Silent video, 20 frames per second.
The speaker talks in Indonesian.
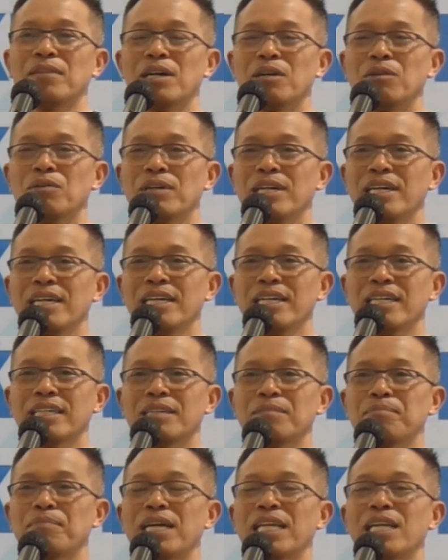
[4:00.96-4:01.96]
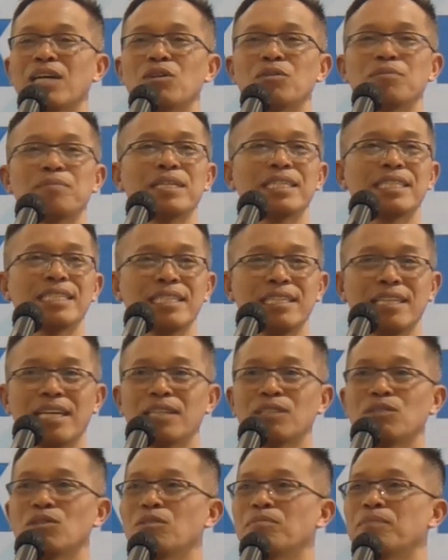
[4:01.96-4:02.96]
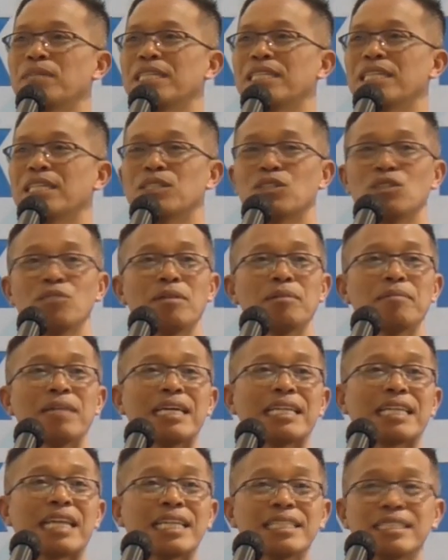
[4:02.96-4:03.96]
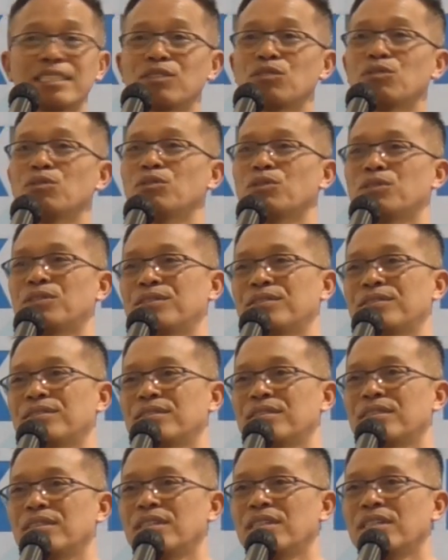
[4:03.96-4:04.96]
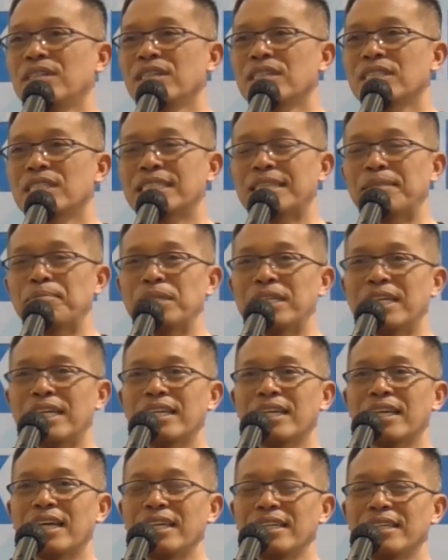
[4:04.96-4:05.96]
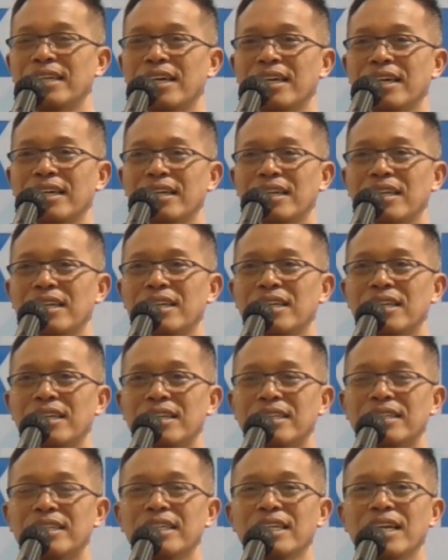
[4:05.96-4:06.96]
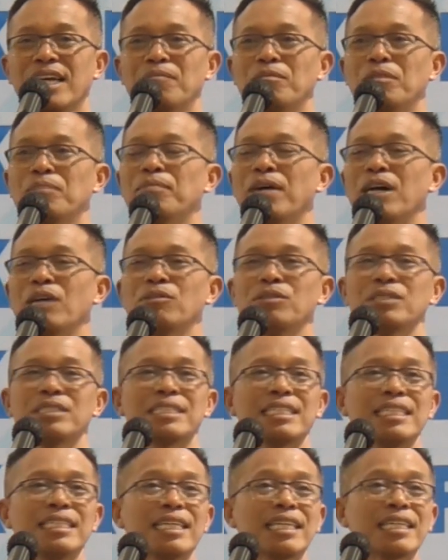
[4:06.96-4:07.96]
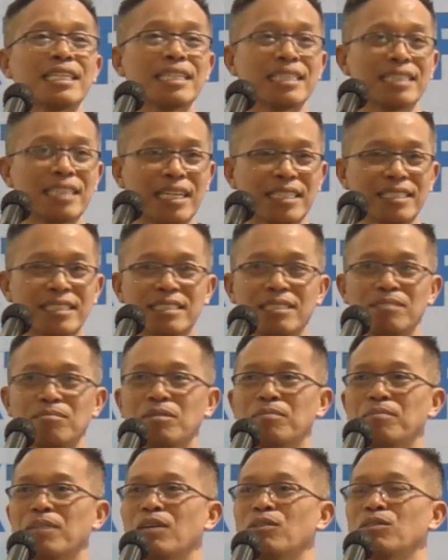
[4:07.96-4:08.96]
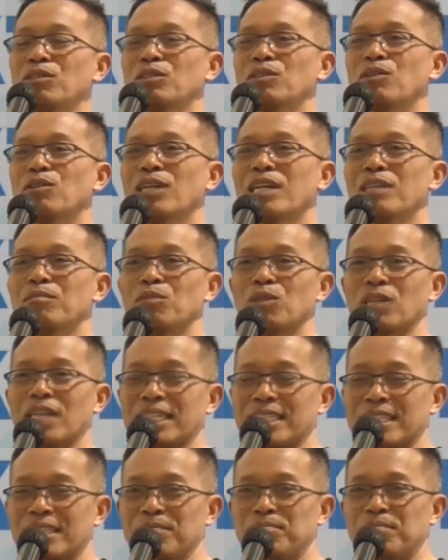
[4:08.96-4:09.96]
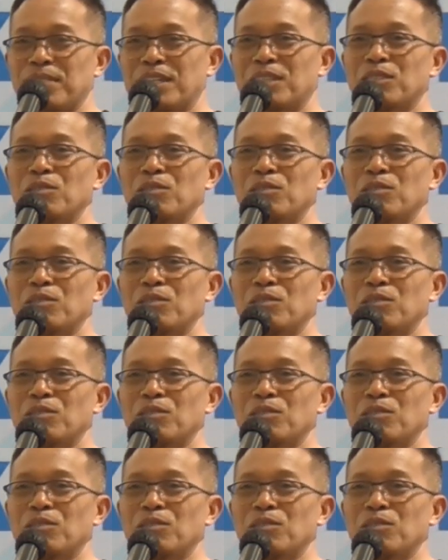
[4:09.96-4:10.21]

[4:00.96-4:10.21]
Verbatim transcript: bahwa kepala OBD atau OBD itu memang rajin turun. Tetapi kadang-kadang dengan membangun sinergitas, membangun kolaborasi,